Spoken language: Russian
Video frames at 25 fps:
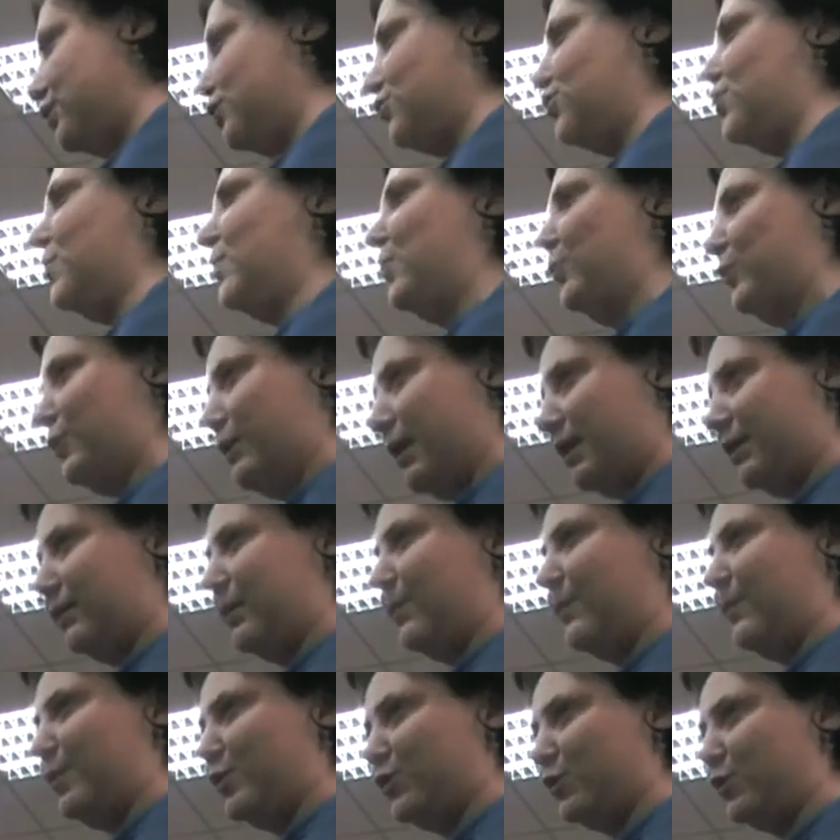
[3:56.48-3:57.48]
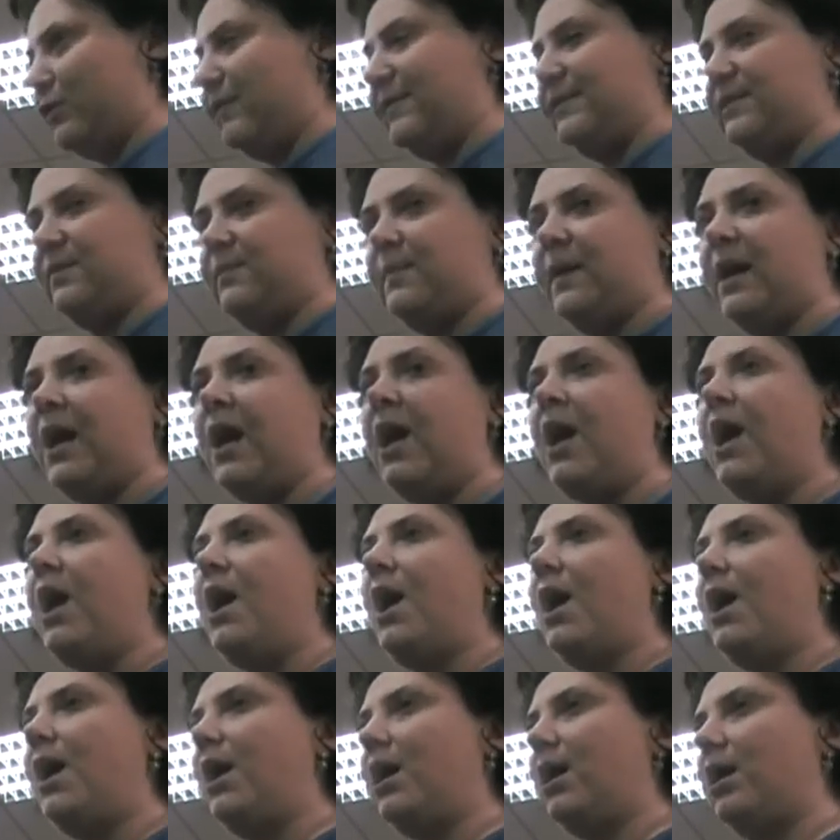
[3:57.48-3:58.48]
чтобы он как-то пришел в себя,
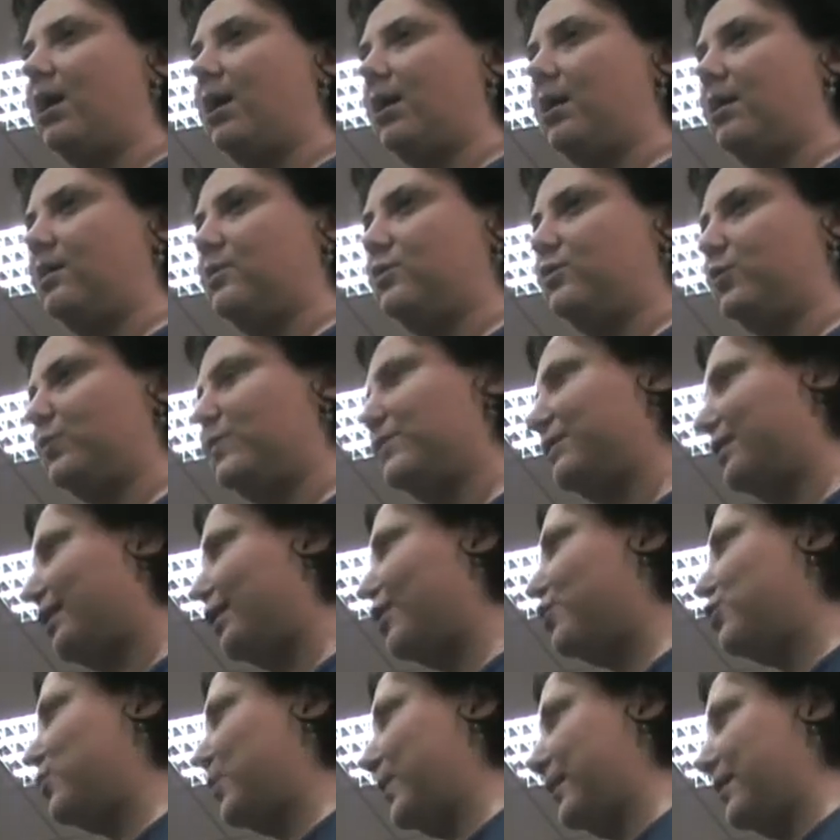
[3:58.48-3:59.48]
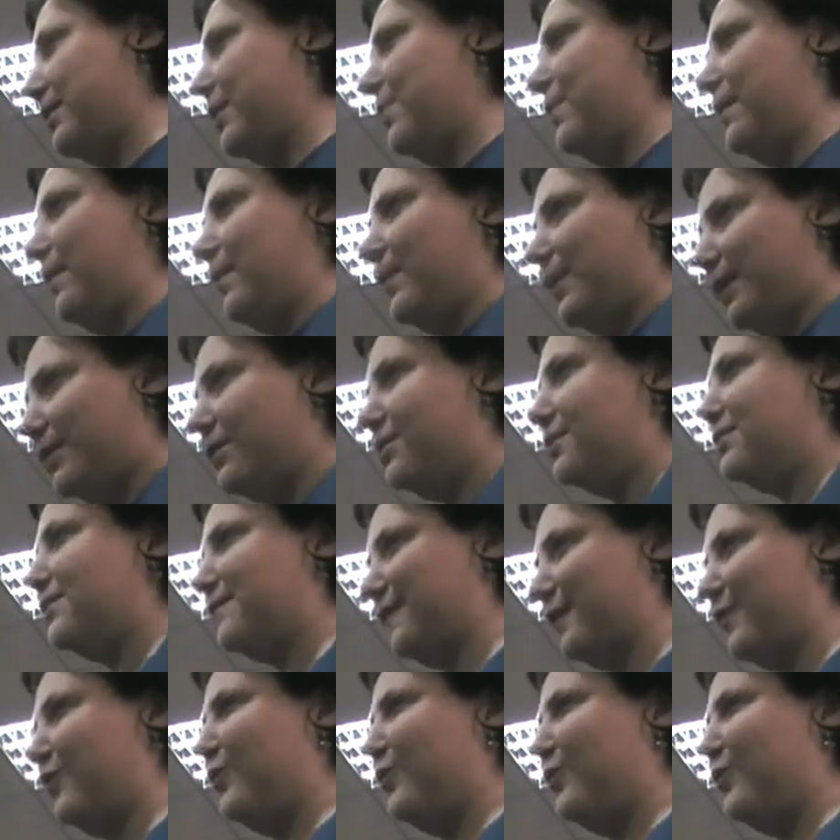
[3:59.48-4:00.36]
э, собственно говоря, чтобы хотя бы оплатил свое